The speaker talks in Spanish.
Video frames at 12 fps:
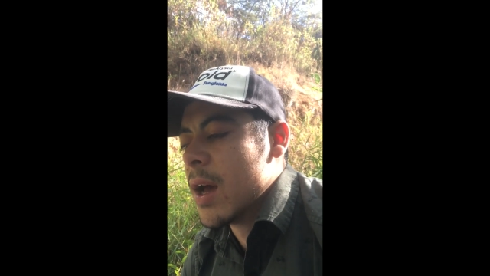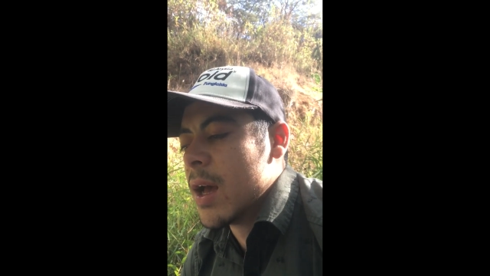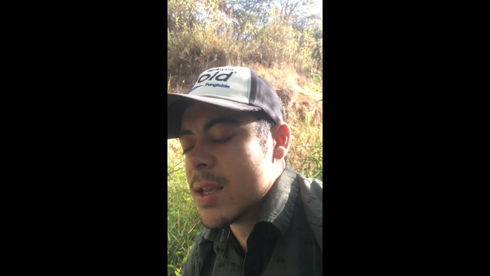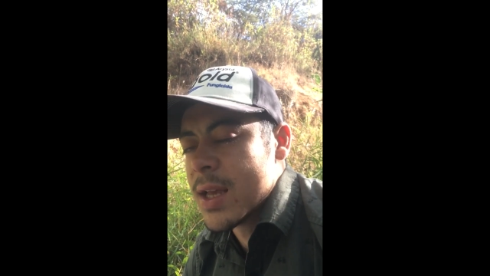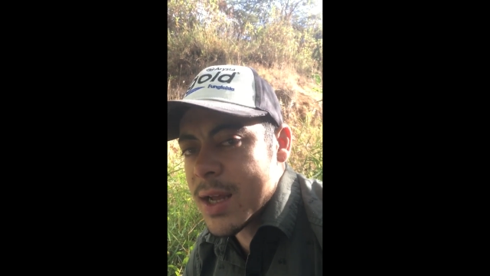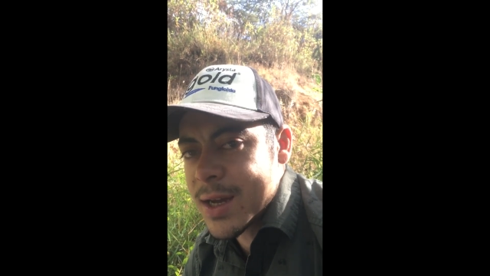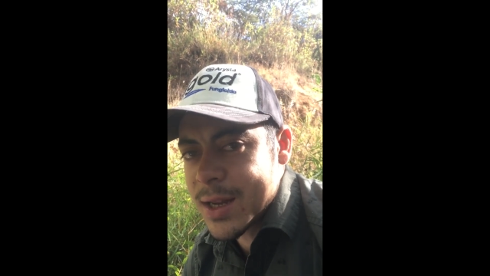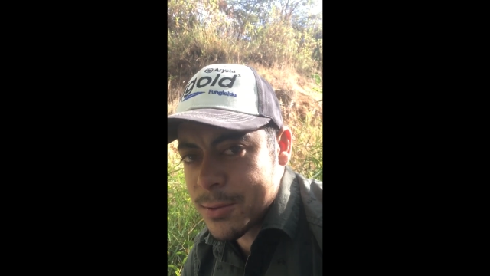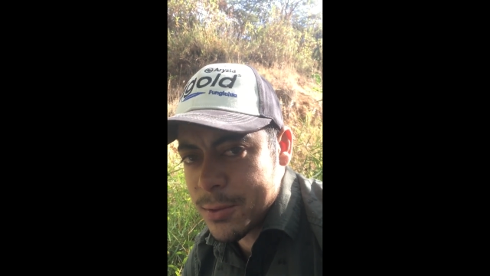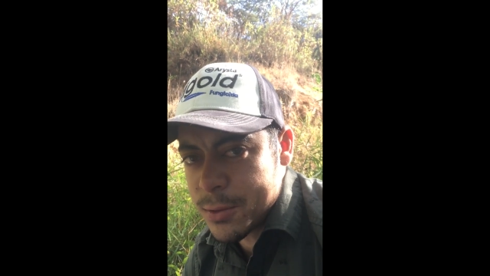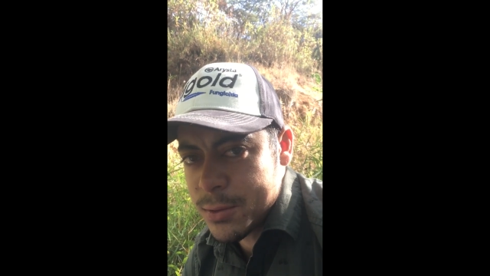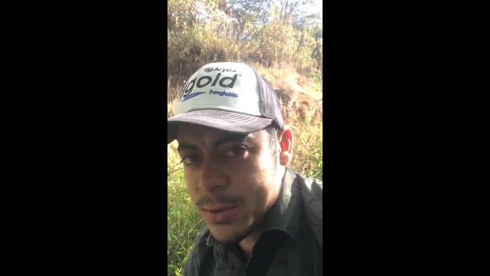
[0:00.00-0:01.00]
hacer
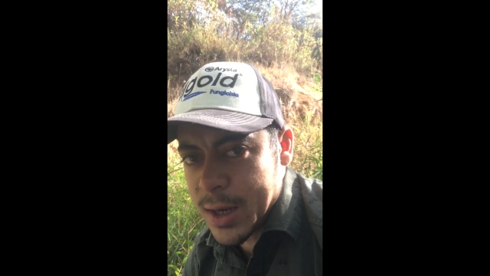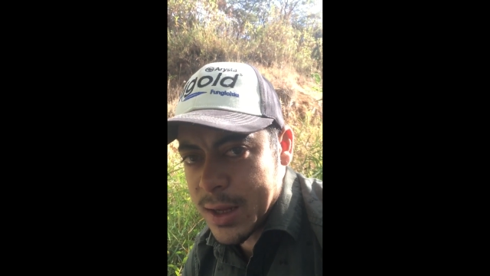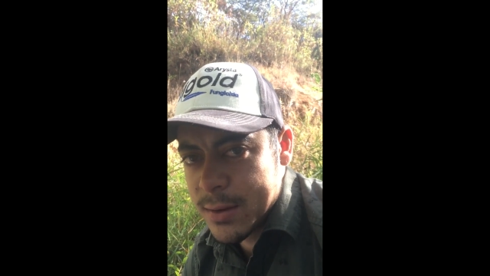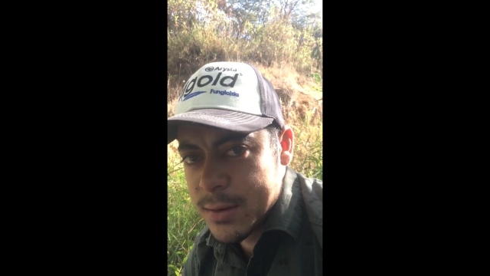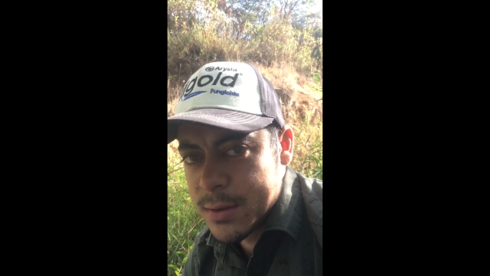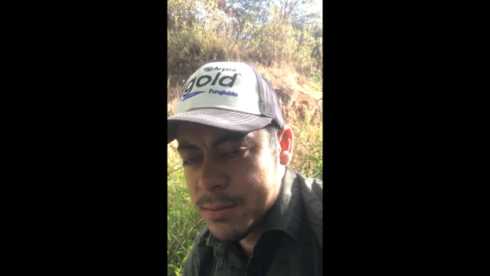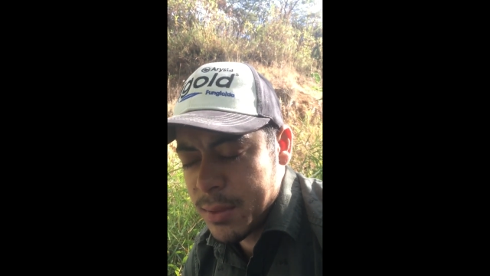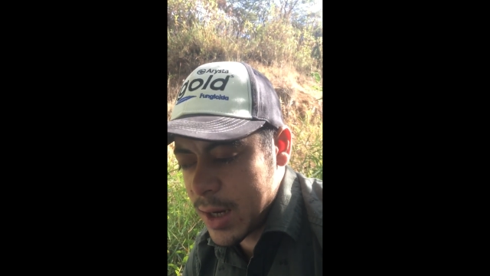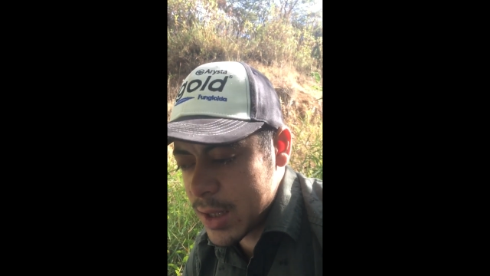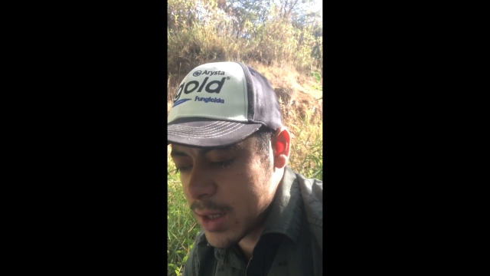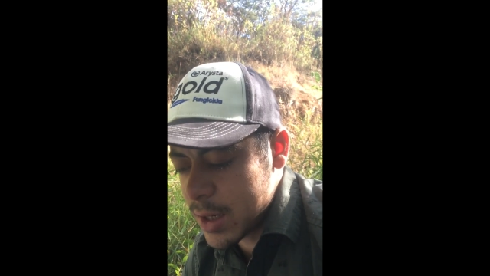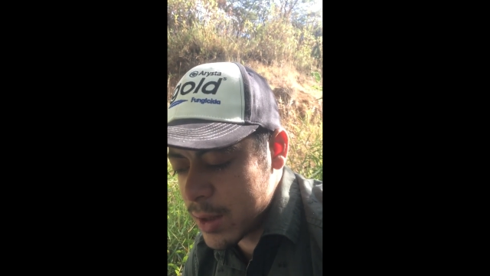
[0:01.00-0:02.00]
agricultura
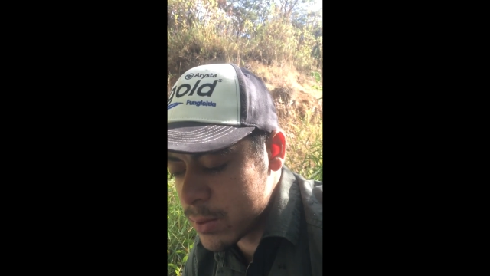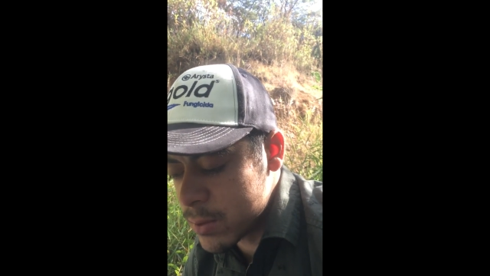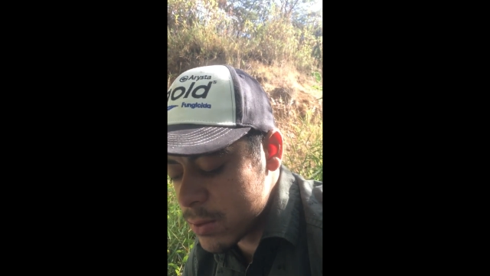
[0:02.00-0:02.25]
para tener un